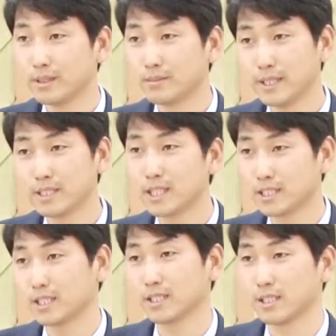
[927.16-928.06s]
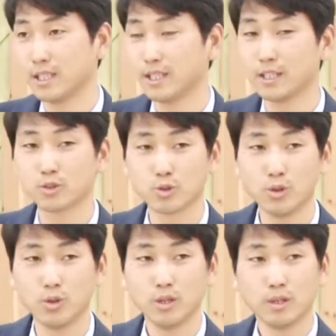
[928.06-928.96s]
배신하지 않겠다
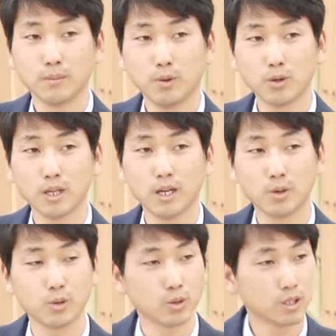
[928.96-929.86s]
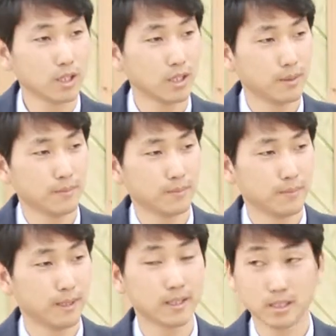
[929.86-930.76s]
해가지고 포기하고
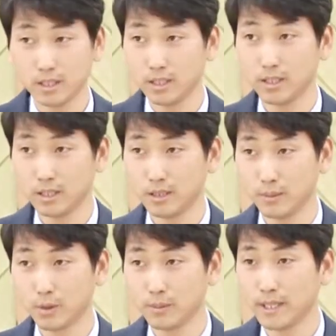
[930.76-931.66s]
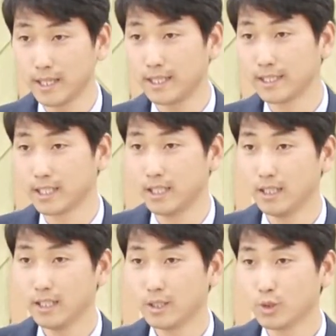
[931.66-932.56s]
요셉의 그 보디발의
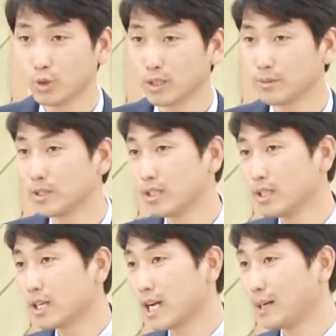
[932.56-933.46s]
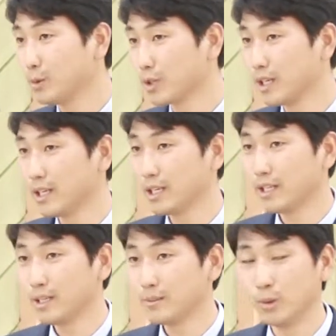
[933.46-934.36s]
아내가 요셉을 감옥에
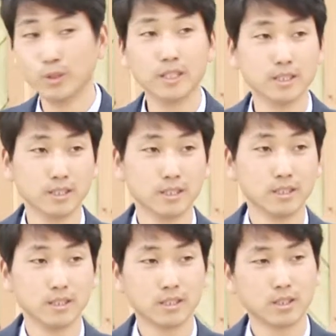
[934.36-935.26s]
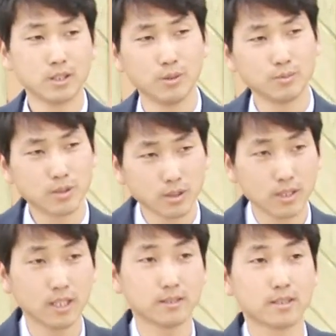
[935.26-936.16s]
보내는 그런
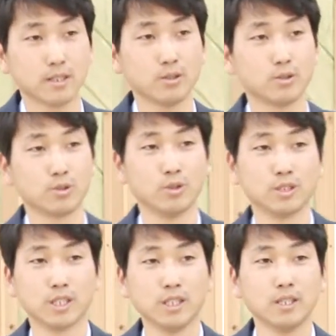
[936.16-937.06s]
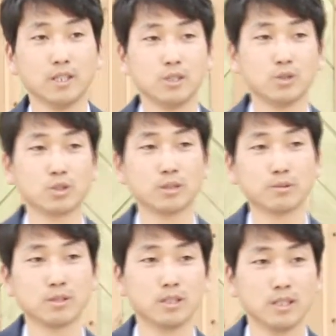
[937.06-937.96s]
엄청난 사건으로 이제
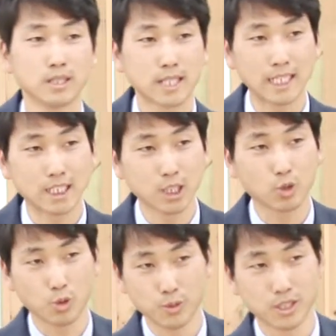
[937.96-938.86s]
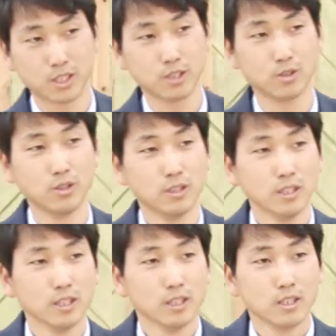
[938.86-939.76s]
요셉을 다시 돌변시키죠.
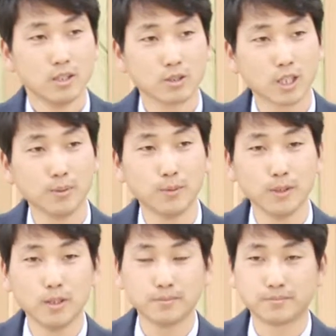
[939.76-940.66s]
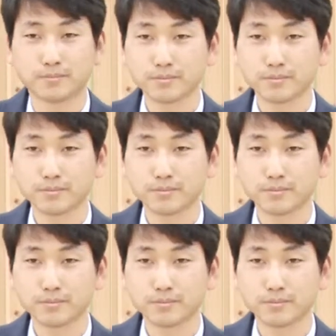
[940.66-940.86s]
어떻게 보면